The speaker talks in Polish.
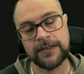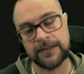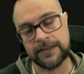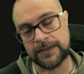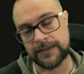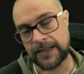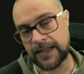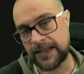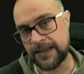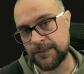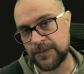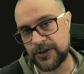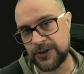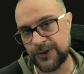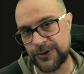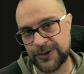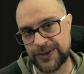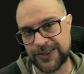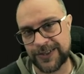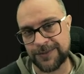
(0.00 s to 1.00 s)
daje mi
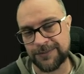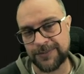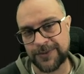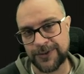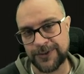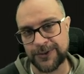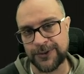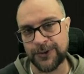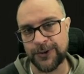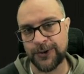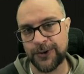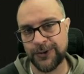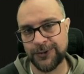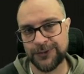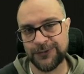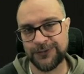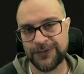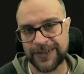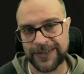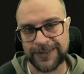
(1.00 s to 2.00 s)
dostęp do
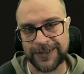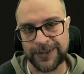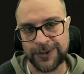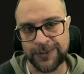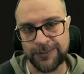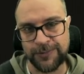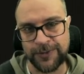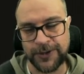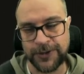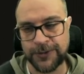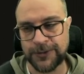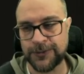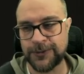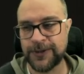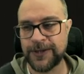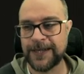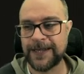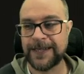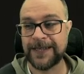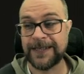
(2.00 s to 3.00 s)
otwartego pliku.
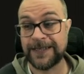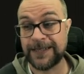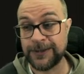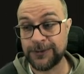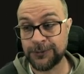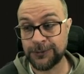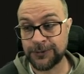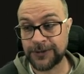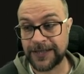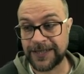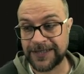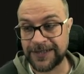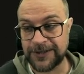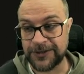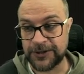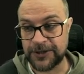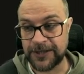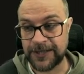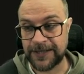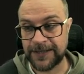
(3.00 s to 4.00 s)
I tutaj
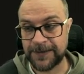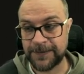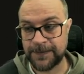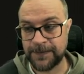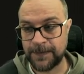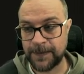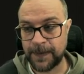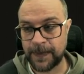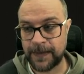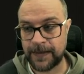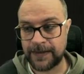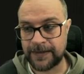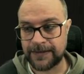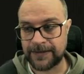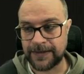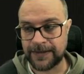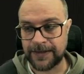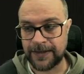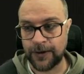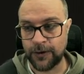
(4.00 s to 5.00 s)
niżej
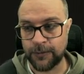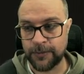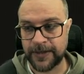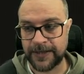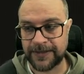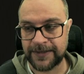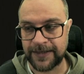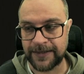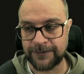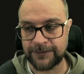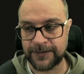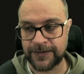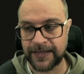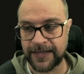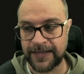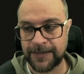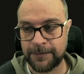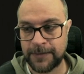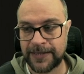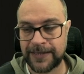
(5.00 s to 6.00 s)
ten obiekt
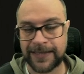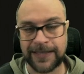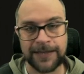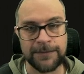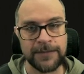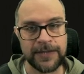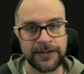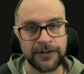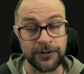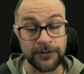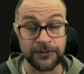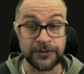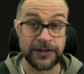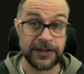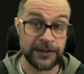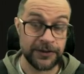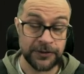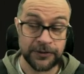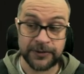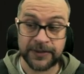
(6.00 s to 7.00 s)
FD ma takie metody.
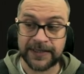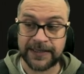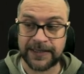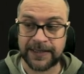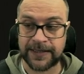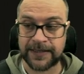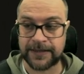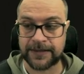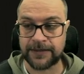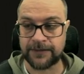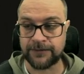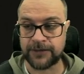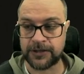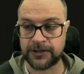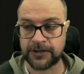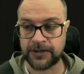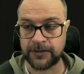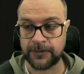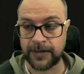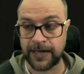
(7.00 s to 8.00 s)
Jedną z nich jest
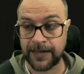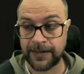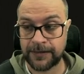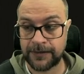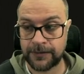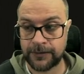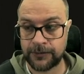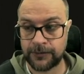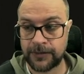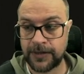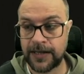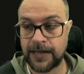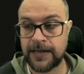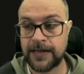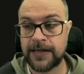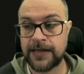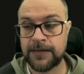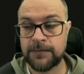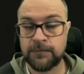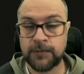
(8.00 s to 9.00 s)
właśnie write, która
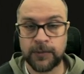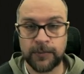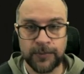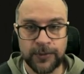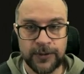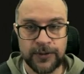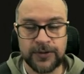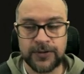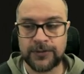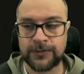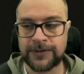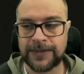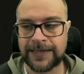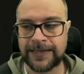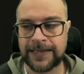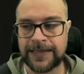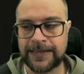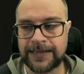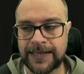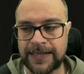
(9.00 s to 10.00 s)
po prostu, tak
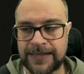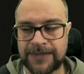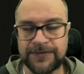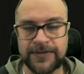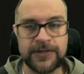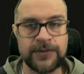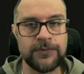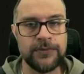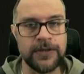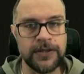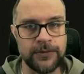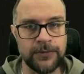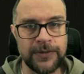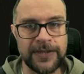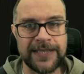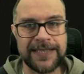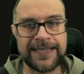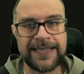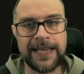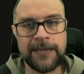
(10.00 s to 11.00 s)
jak nazwa
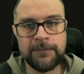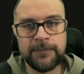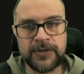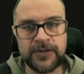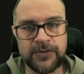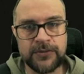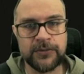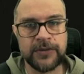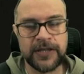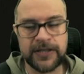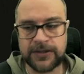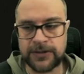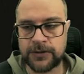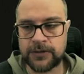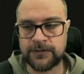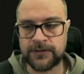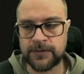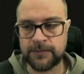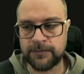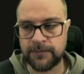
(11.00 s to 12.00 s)
sugeruje, zapisuje coś
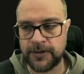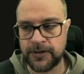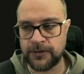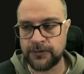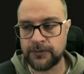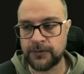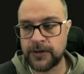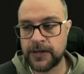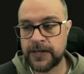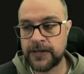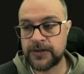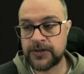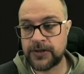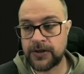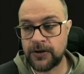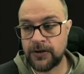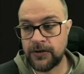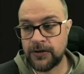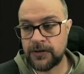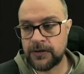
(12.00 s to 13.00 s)
w tym pliku.
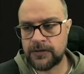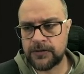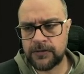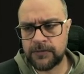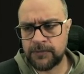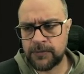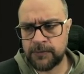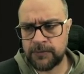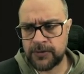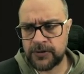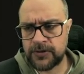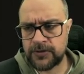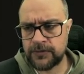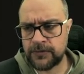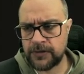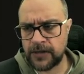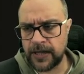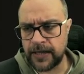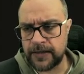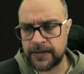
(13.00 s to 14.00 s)
Co? No po prostu
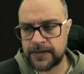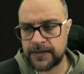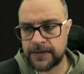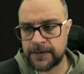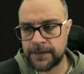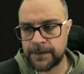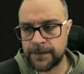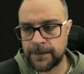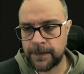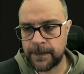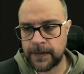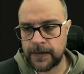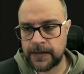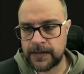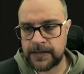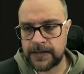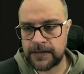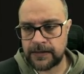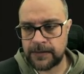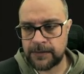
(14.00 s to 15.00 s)
tekst.
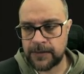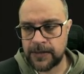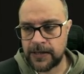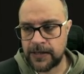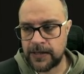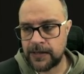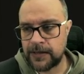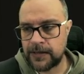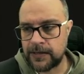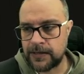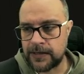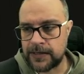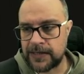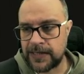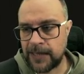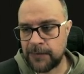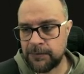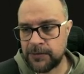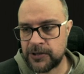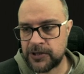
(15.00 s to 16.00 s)
Zatem
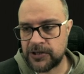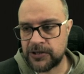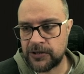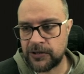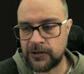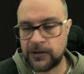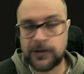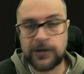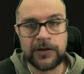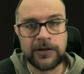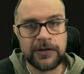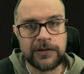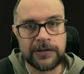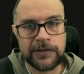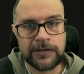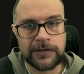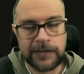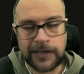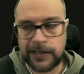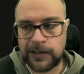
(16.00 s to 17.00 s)
zapisz do
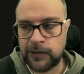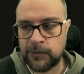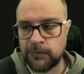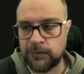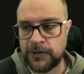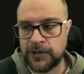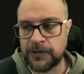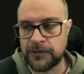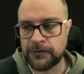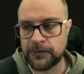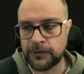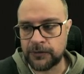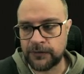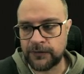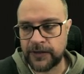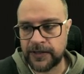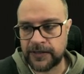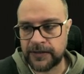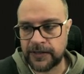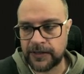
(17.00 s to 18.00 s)
tego pliku
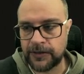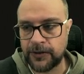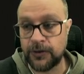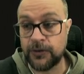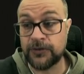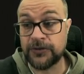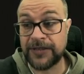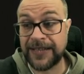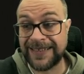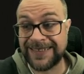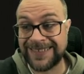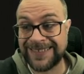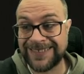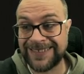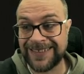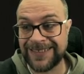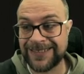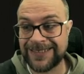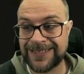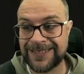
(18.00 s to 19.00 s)
otwartego dane
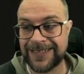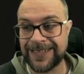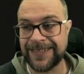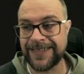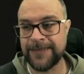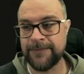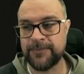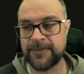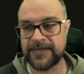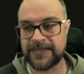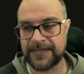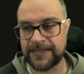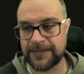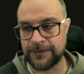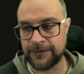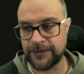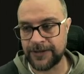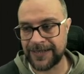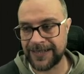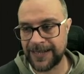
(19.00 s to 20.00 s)
txt
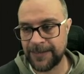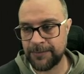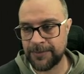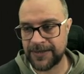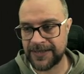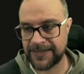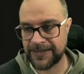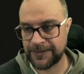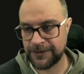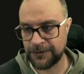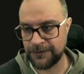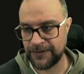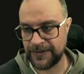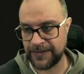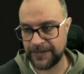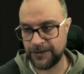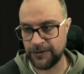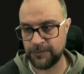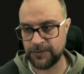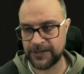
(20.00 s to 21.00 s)

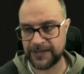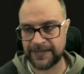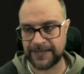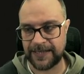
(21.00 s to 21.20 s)
reprezentowanego przez